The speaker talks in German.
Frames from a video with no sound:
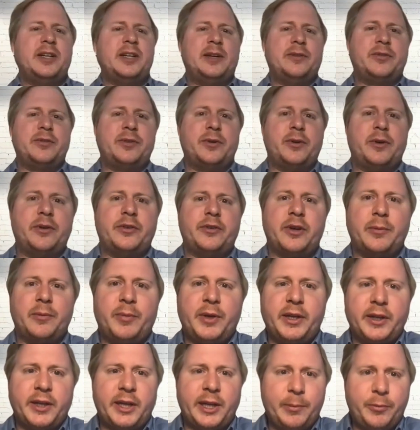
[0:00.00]

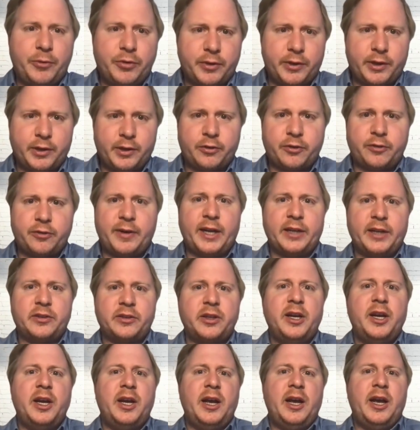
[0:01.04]
Self-Storage-Anbieter gibt es schon in der
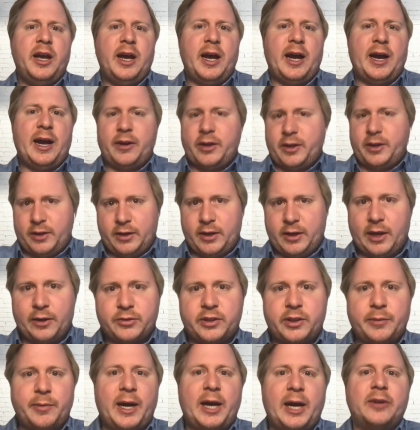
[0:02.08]
Schweiz auch
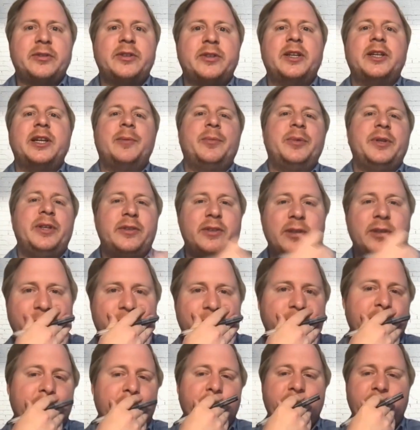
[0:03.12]
aus dem Ausland, aber diese
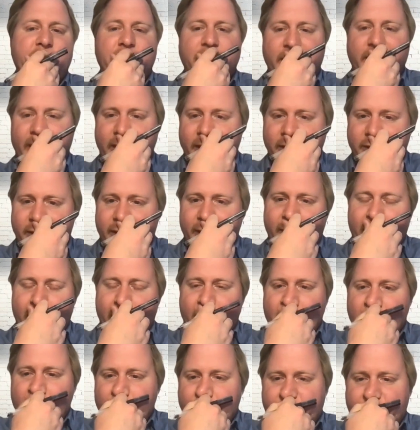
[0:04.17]
Lösung habe ich noch nie gesehen.
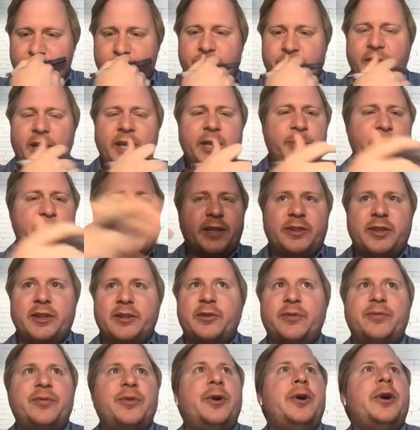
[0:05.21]
Dann stelle ich mir jetzt
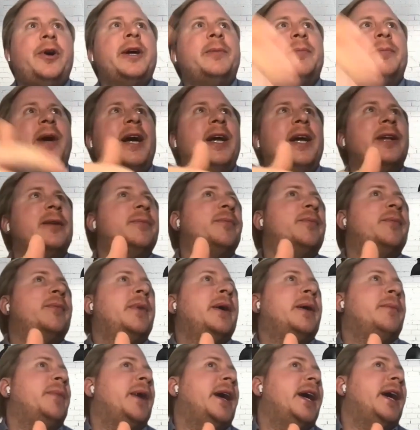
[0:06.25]
also vor, in meinem,
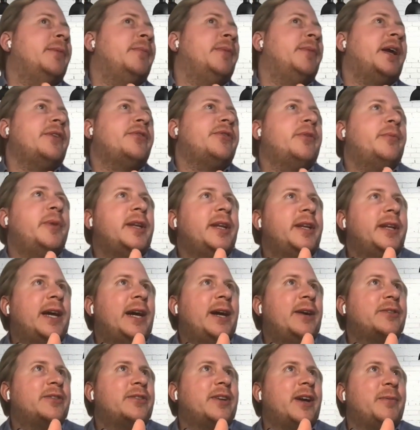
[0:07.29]
in meinem
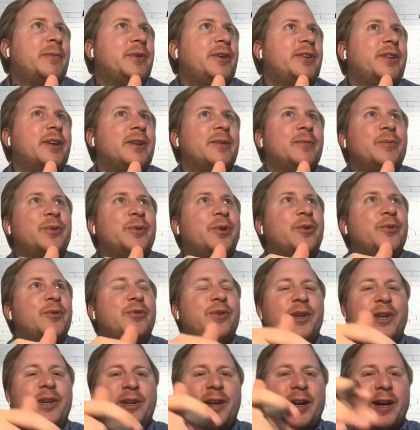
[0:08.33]
Mehrfamilienhaus habe ich dann
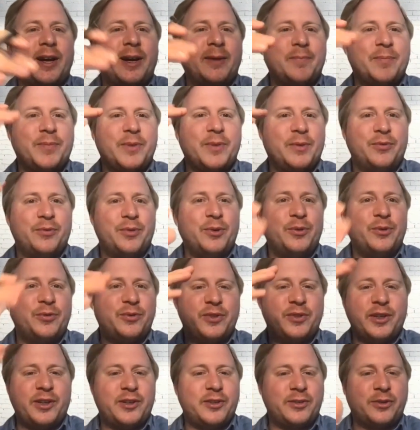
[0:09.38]
künftig ähm,
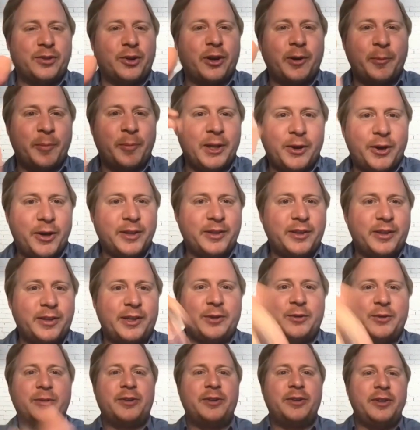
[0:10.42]
50 storable leute
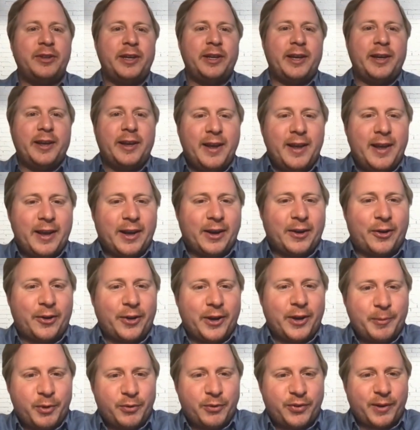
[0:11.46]
die unten die
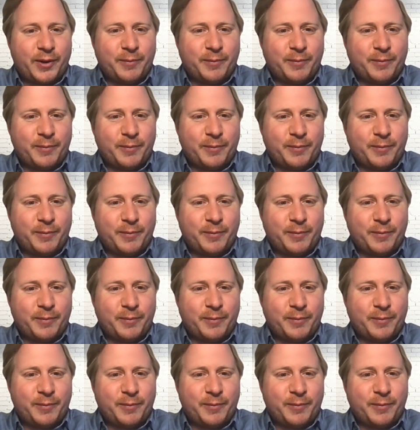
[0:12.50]
Räume